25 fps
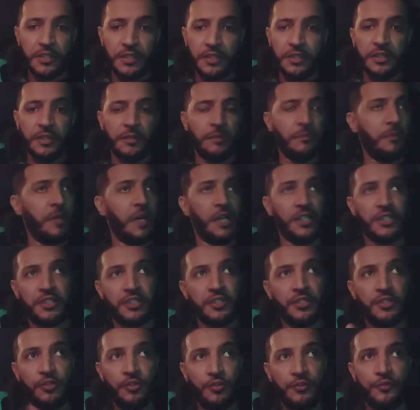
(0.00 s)
ما غاديش
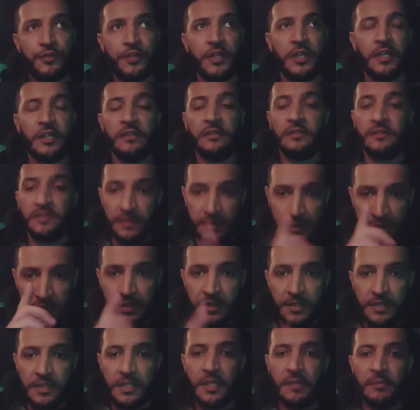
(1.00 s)
ما فيها
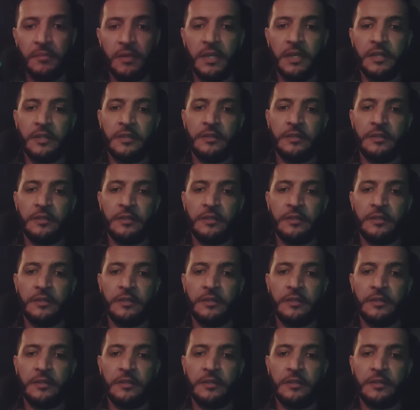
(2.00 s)
السلام عليكم